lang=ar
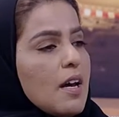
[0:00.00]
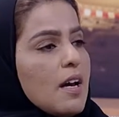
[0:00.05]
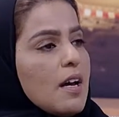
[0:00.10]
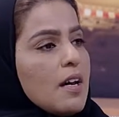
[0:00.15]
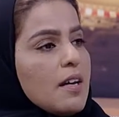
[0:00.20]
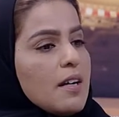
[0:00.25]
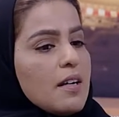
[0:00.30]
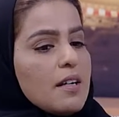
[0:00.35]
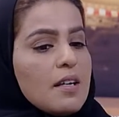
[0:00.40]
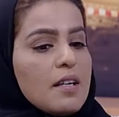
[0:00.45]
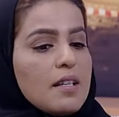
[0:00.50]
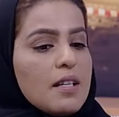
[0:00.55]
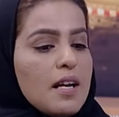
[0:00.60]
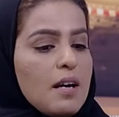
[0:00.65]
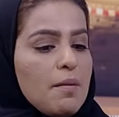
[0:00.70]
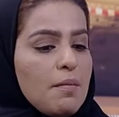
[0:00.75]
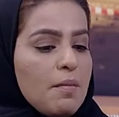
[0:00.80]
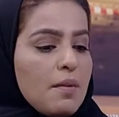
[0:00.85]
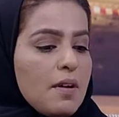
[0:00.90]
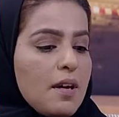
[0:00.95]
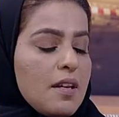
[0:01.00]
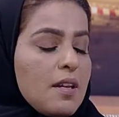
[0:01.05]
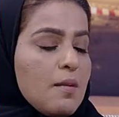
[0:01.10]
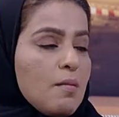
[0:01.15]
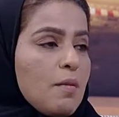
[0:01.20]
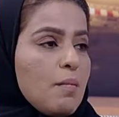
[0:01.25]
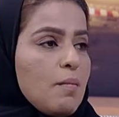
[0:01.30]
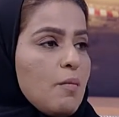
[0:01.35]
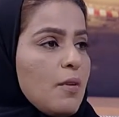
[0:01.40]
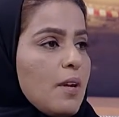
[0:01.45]
آه كتاب انا
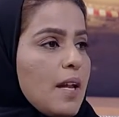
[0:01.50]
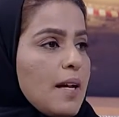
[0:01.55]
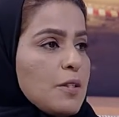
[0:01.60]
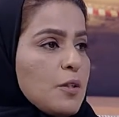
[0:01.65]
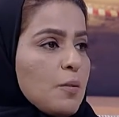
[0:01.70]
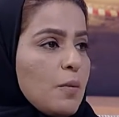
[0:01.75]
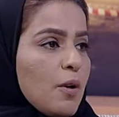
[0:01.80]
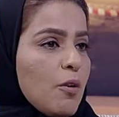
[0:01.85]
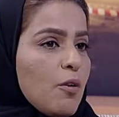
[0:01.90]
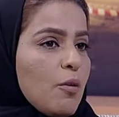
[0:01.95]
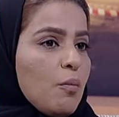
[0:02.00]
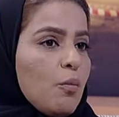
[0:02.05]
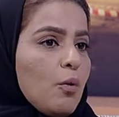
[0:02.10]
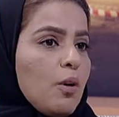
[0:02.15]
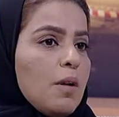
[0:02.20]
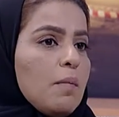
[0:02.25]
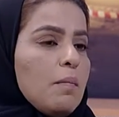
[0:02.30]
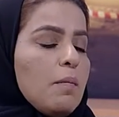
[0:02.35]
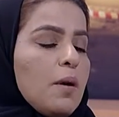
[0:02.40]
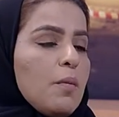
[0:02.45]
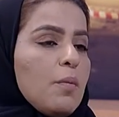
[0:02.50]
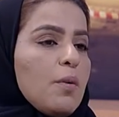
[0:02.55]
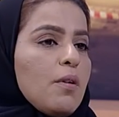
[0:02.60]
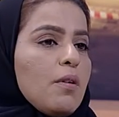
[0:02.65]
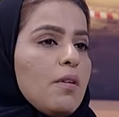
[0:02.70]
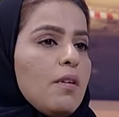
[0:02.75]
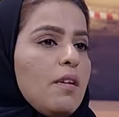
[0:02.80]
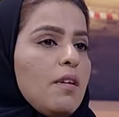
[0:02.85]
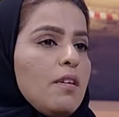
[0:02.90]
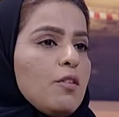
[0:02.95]
مو لازم اكون ملمه
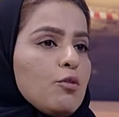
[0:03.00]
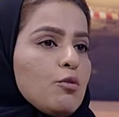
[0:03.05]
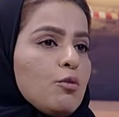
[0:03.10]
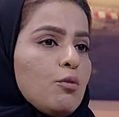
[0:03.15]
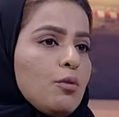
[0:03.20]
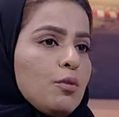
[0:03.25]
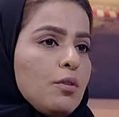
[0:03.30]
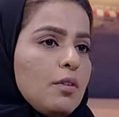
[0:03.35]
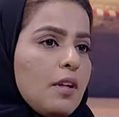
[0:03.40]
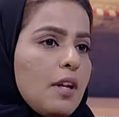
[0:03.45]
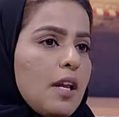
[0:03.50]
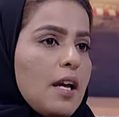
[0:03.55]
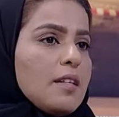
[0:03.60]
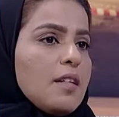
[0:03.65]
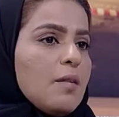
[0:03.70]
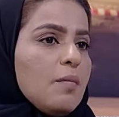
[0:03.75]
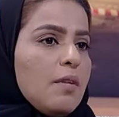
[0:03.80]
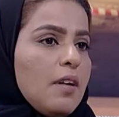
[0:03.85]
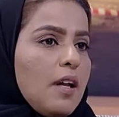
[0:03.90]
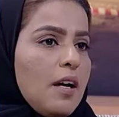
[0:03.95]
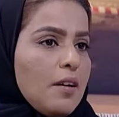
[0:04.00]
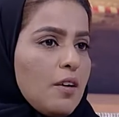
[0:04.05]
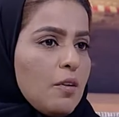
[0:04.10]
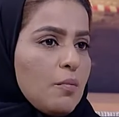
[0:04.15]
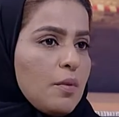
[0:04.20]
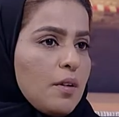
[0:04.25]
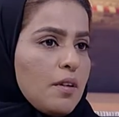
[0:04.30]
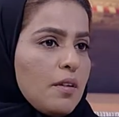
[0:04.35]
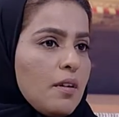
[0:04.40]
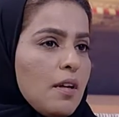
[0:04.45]
بكل شؤون الادب
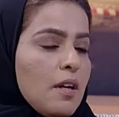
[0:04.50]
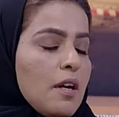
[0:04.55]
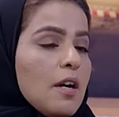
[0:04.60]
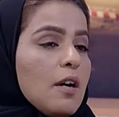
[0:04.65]
العربي